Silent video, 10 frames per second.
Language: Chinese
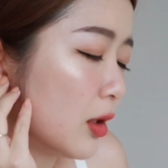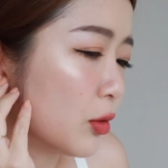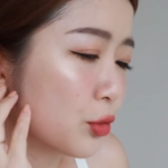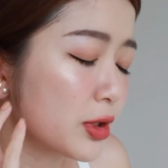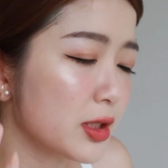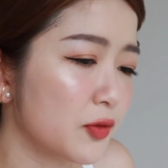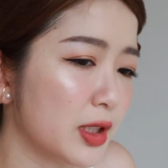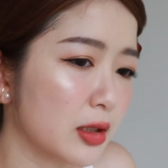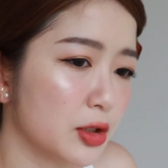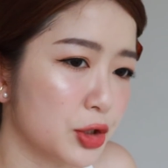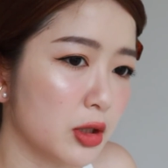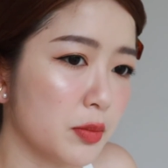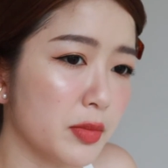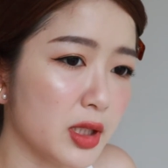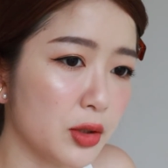我最近非常的沉
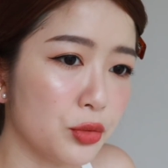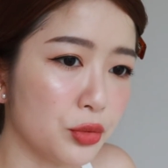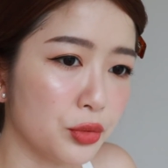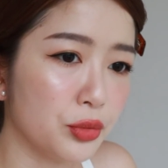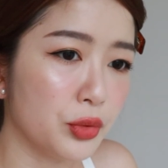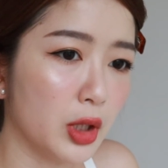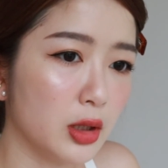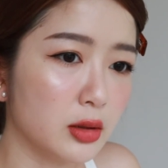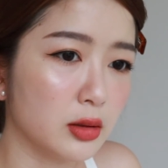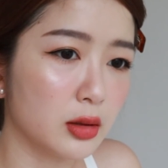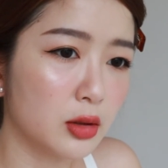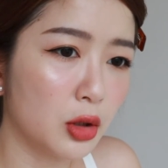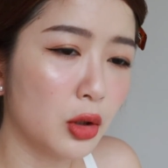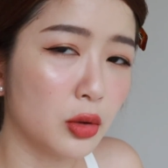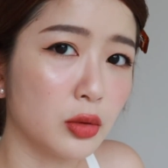迷于耳
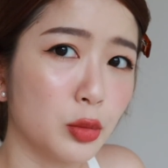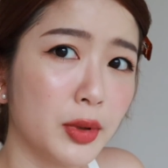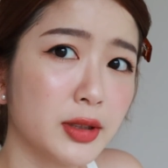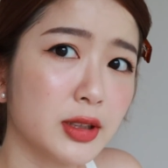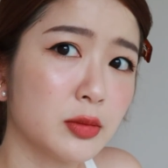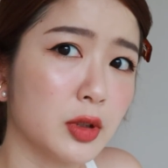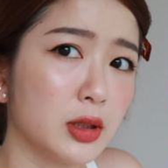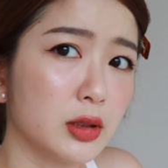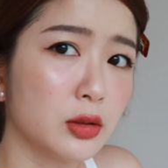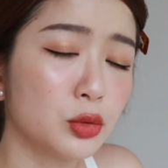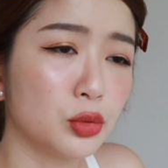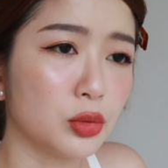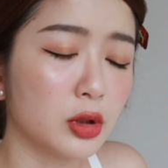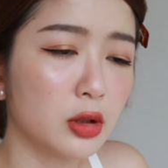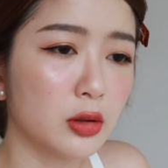扣，我不知道叫什么，耳骨
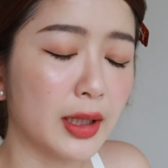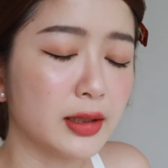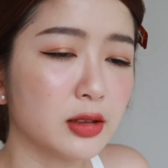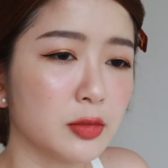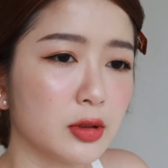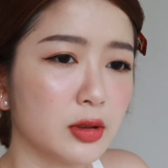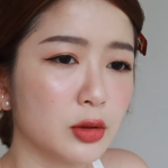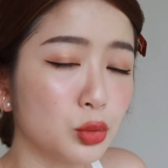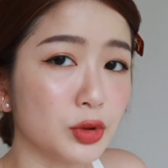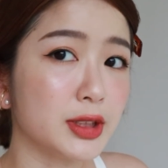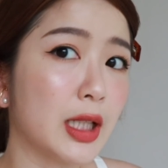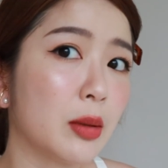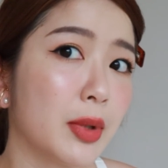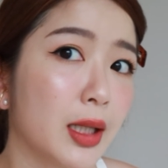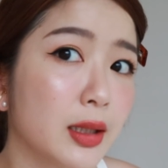扣还是什么耳骨夹
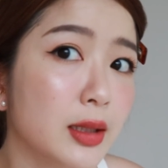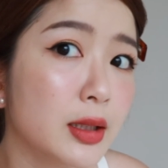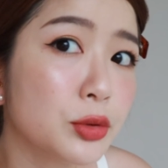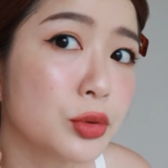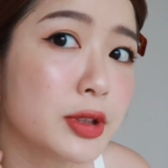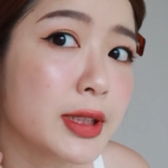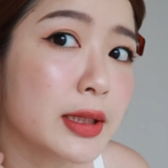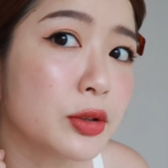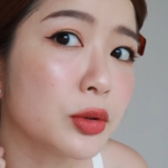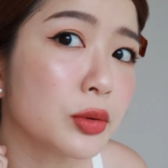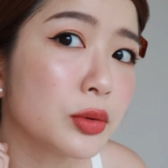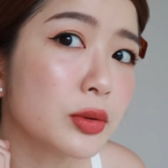嘛，就是这一种。